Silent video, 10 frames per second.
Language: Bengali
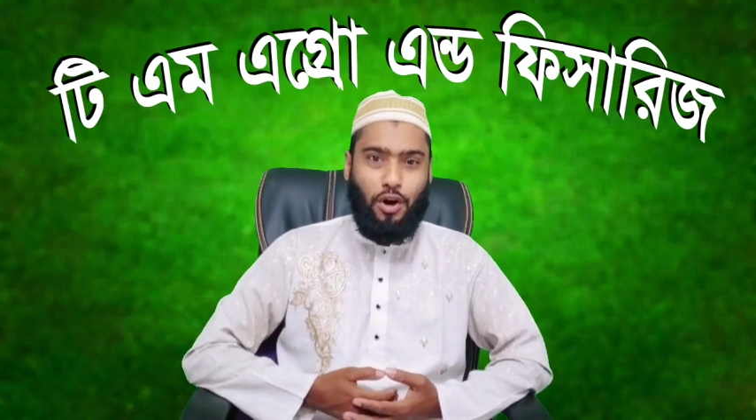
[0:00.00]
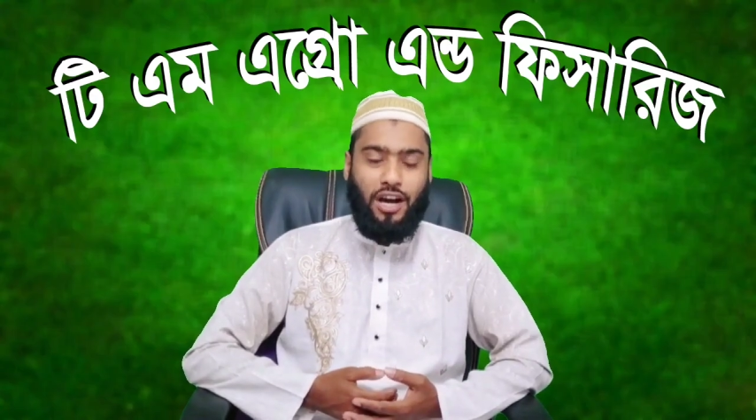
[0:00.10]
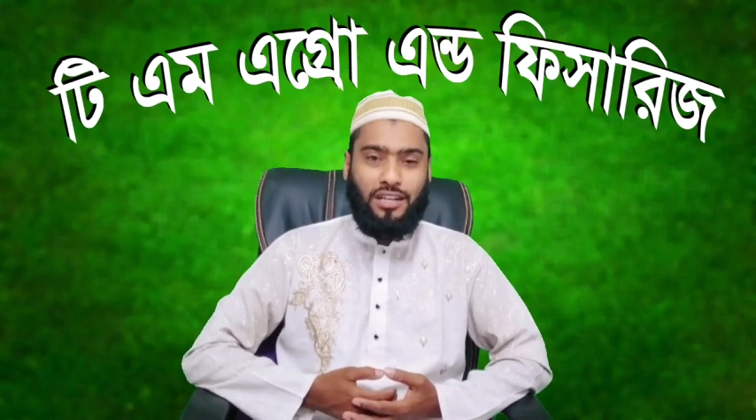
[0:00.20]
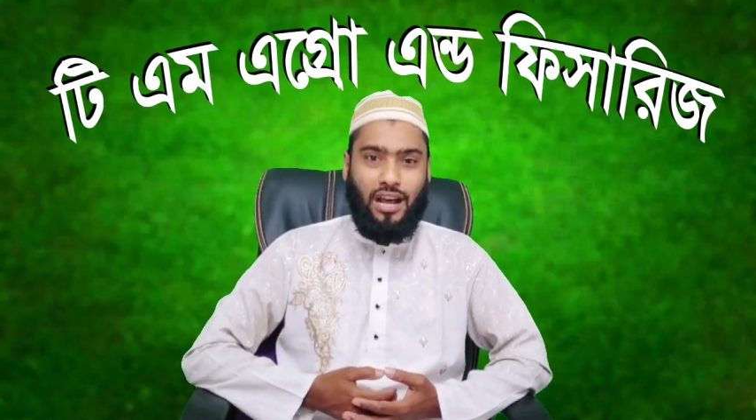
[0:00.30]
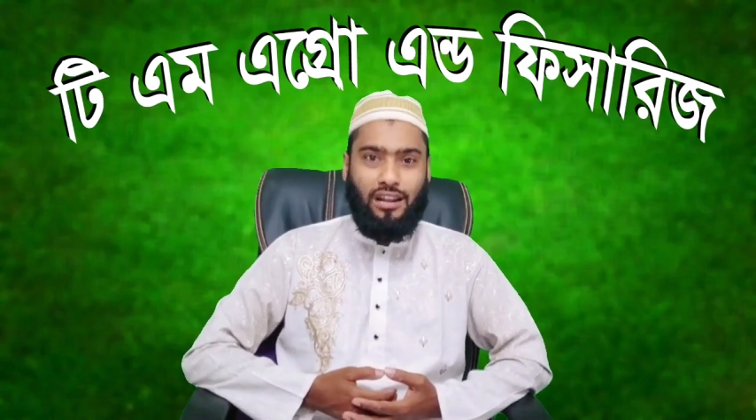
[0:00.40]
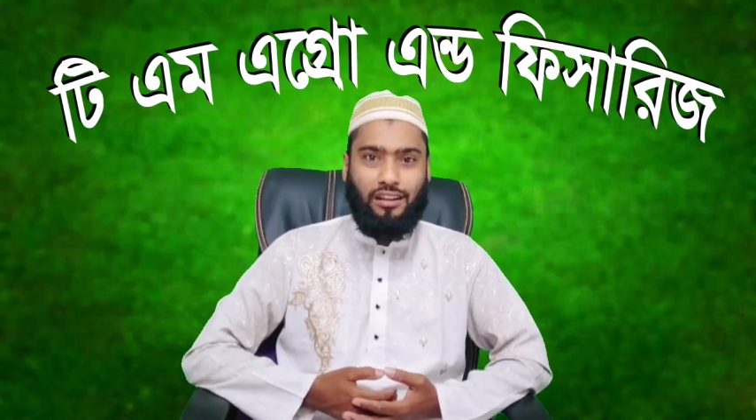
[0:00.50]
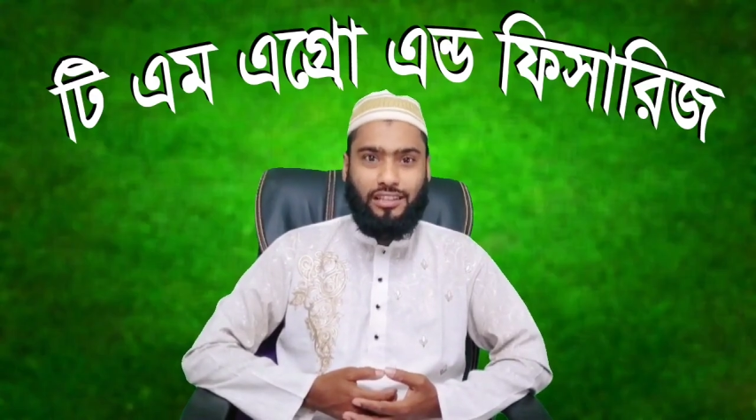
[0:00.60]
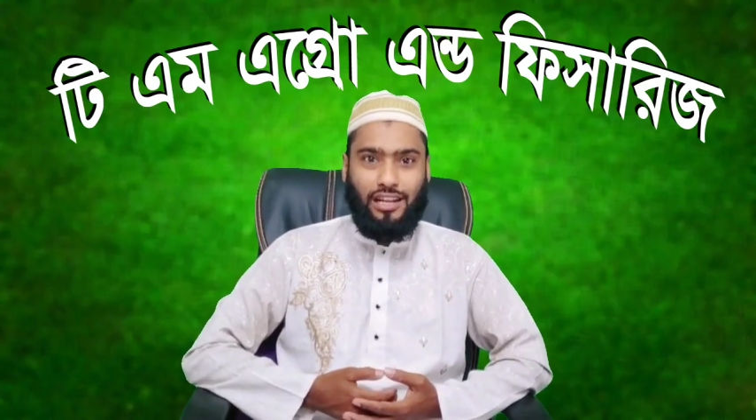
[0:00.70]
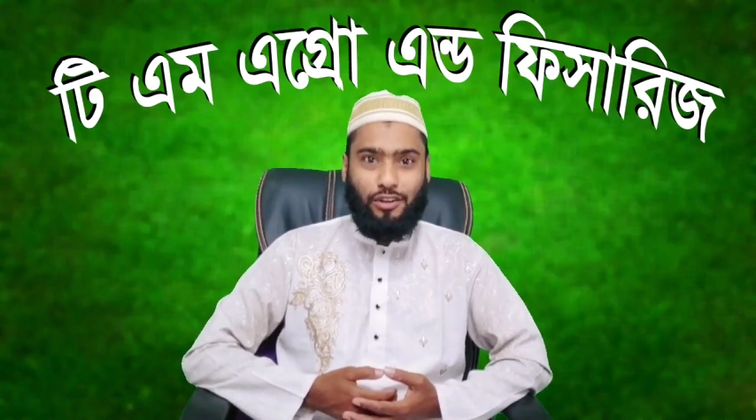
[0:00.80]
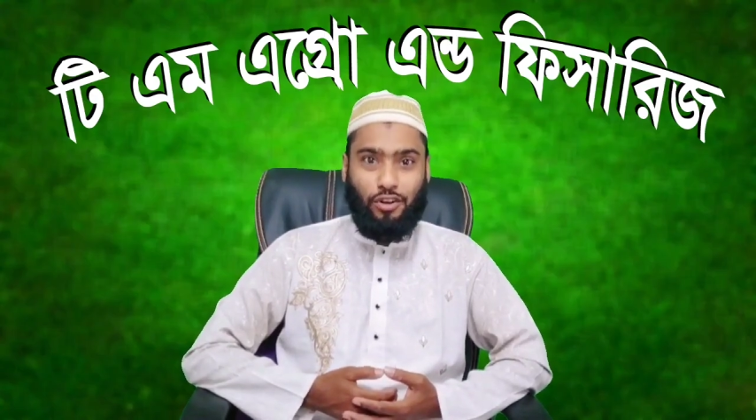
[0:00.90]
মহান আল্লাহ
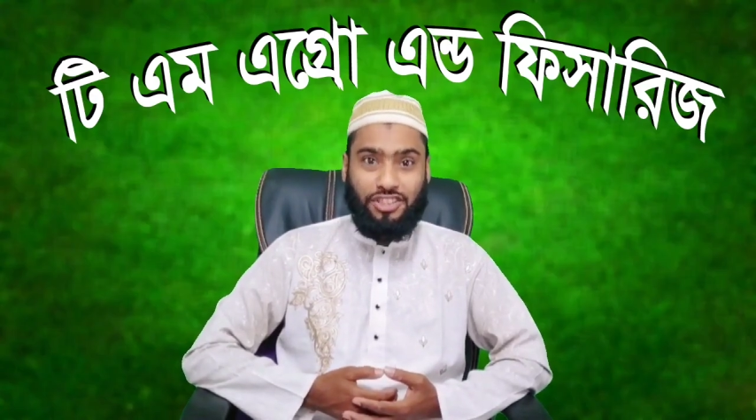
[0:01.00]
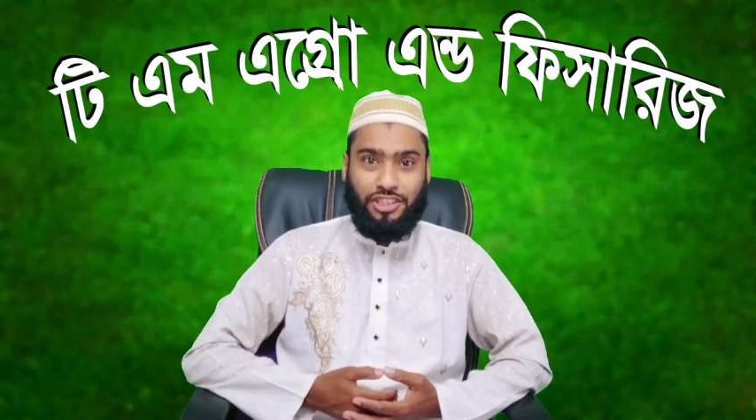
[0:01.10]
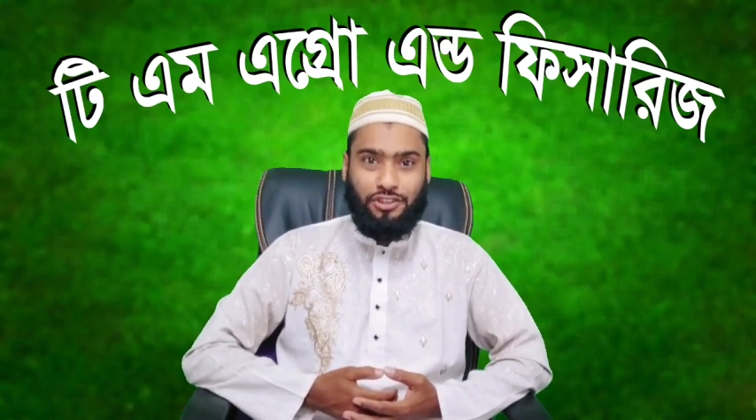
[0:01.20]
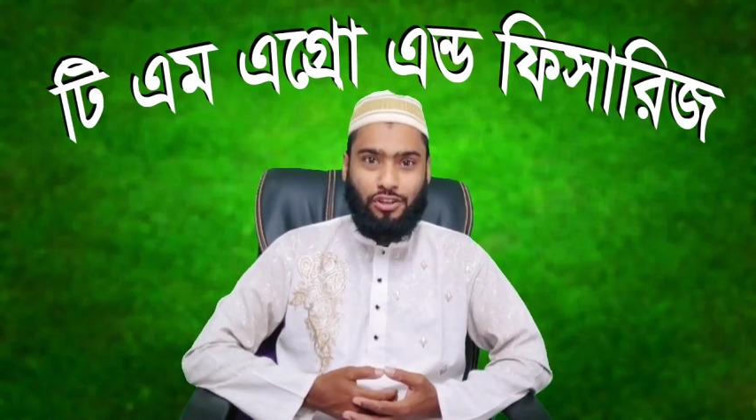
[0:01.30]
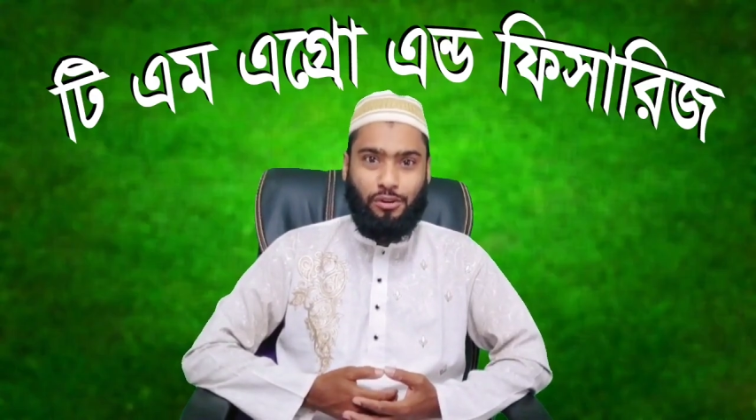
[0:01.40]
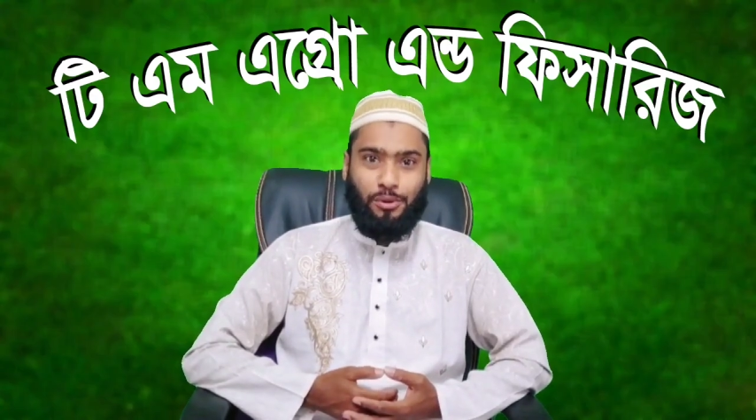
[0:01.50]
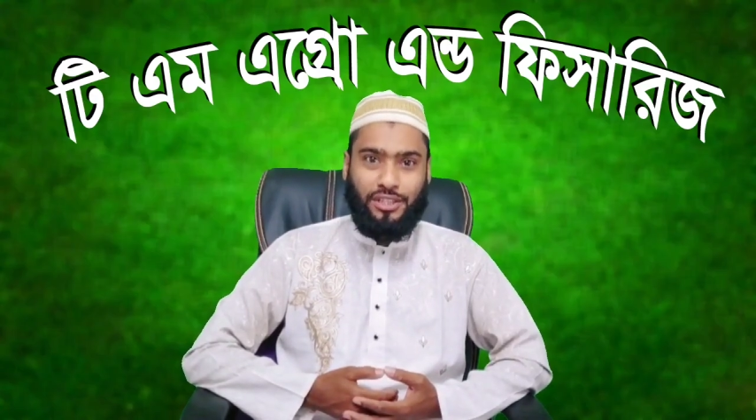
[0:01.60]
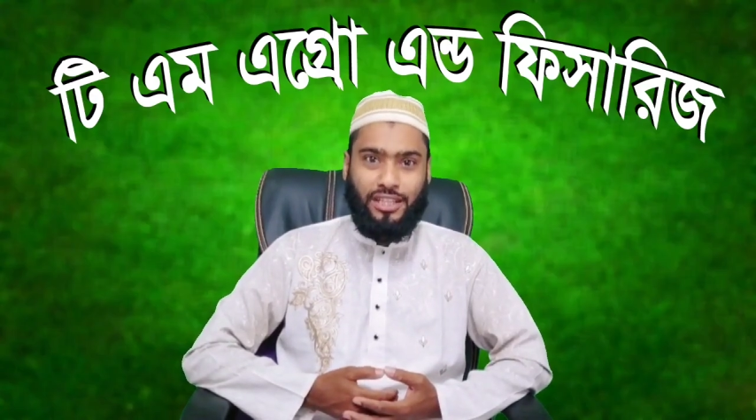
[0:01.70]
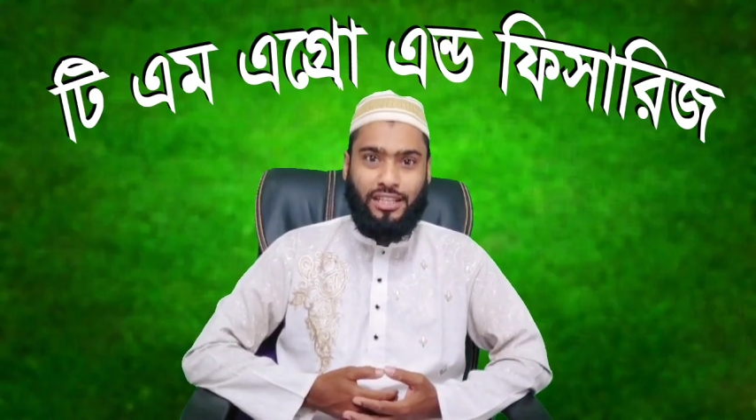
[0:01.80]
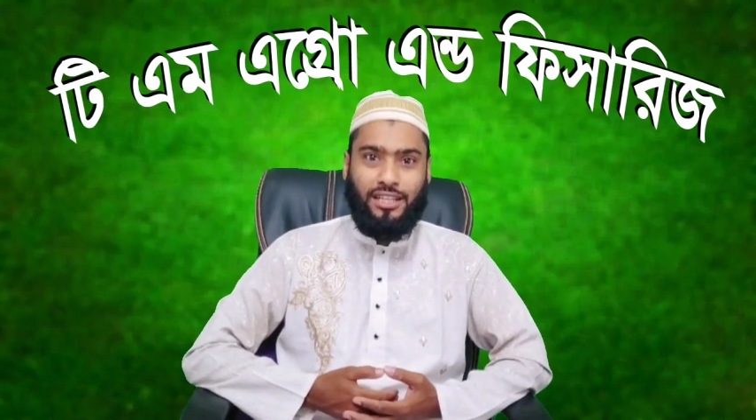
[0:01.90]
তালার অশেষ
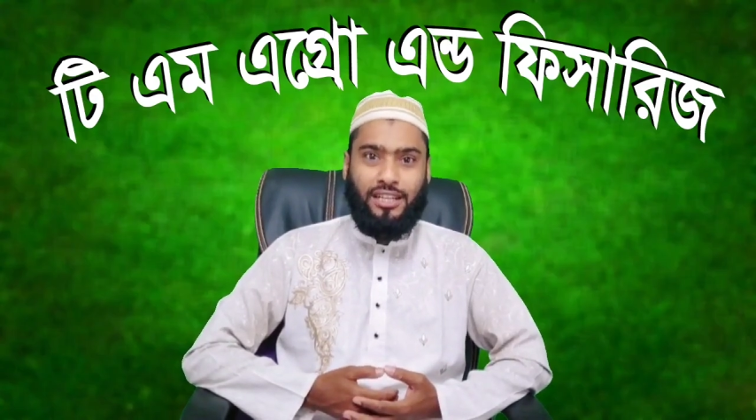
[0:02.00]
রহমতে